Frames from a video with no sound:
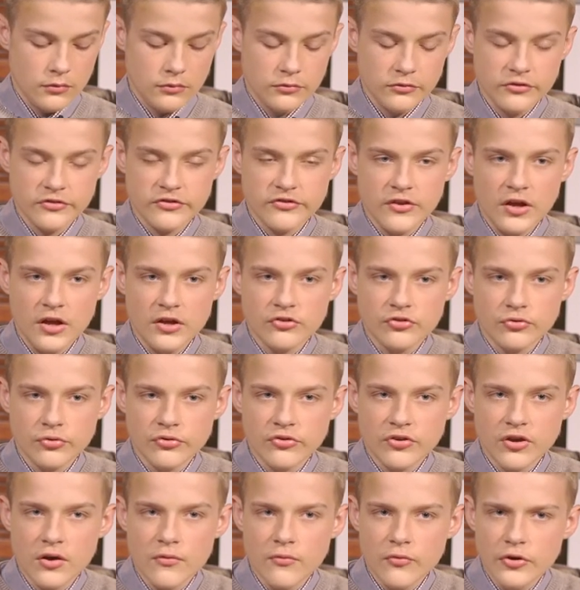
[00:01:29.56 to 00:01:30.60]
«Ты знаешь
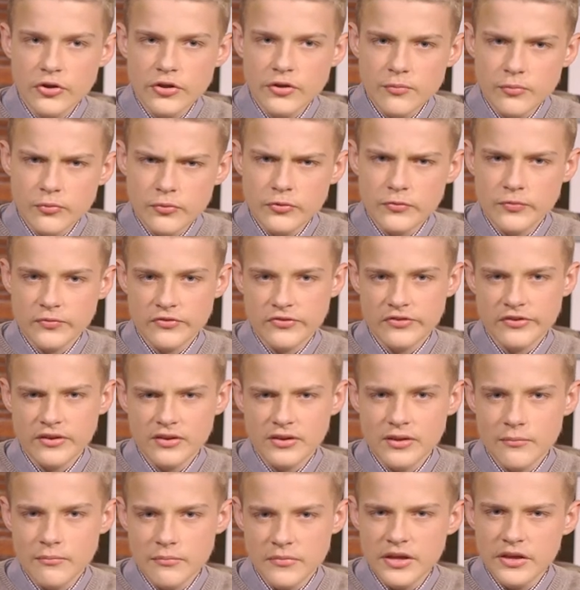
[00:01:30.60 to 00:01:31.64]
хоть кого-нибудь в
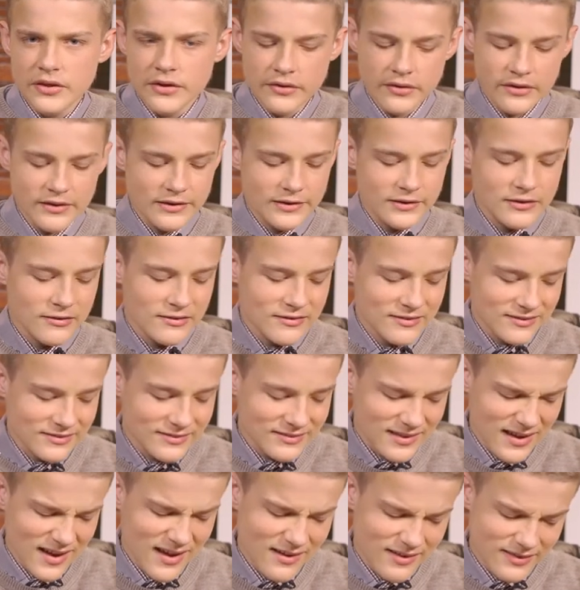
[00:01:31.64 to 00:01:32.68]
целом мире?
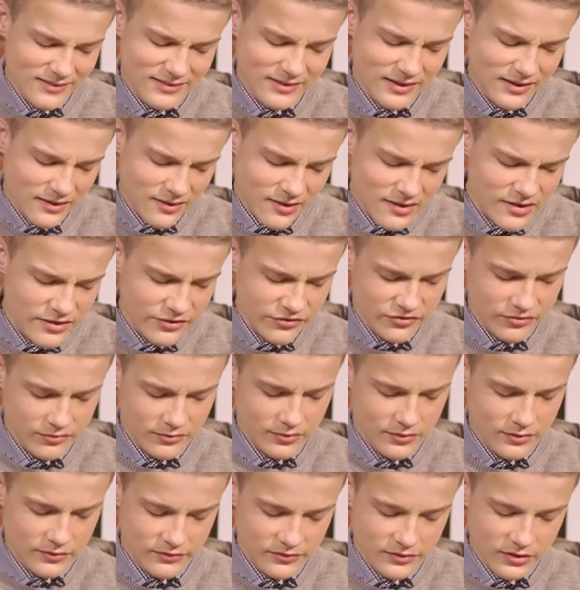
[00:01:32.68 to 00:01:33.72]
Старый ты хрыч!» —
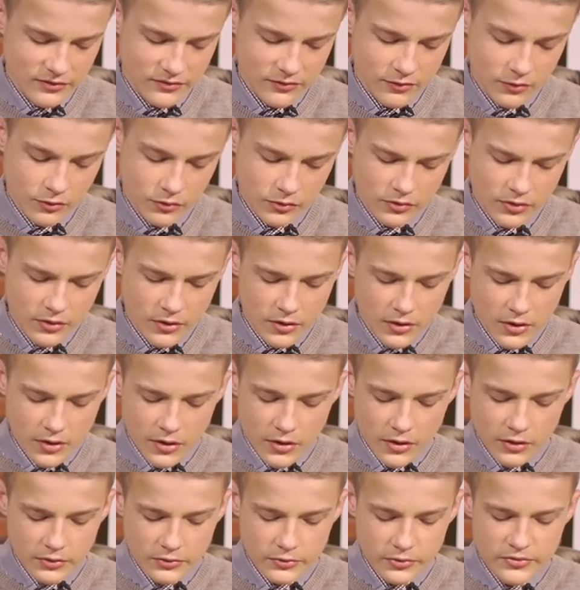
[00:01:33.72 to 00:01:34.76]
сказал он.
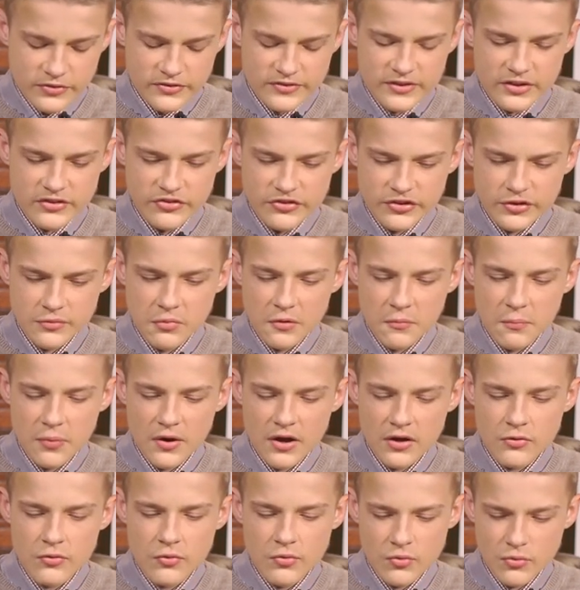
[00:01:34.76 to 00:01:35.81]
«Кто не стащил бы
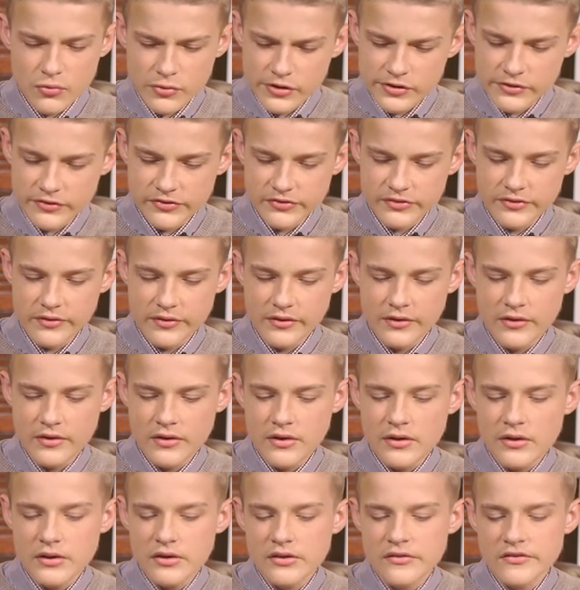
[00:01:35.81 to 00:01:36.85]
пару куриц,
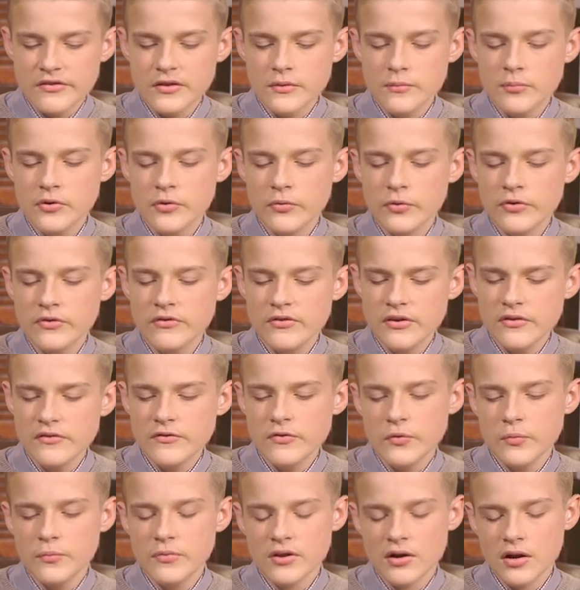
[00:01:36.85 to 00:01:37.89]
если бы его дети
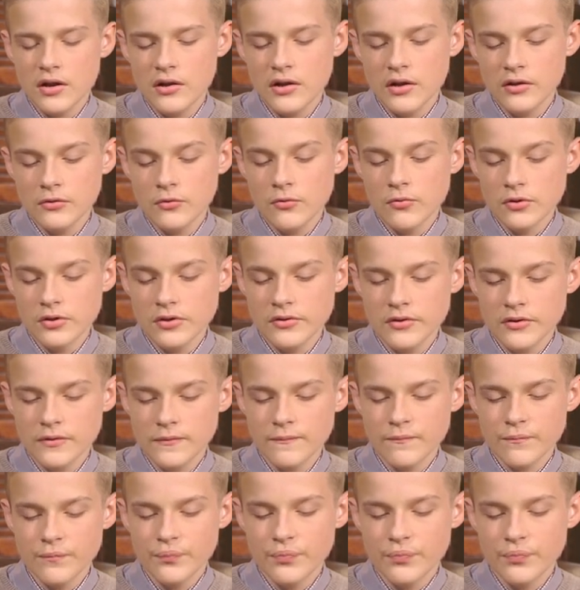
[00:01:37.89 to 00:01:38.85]
умирали от голода?»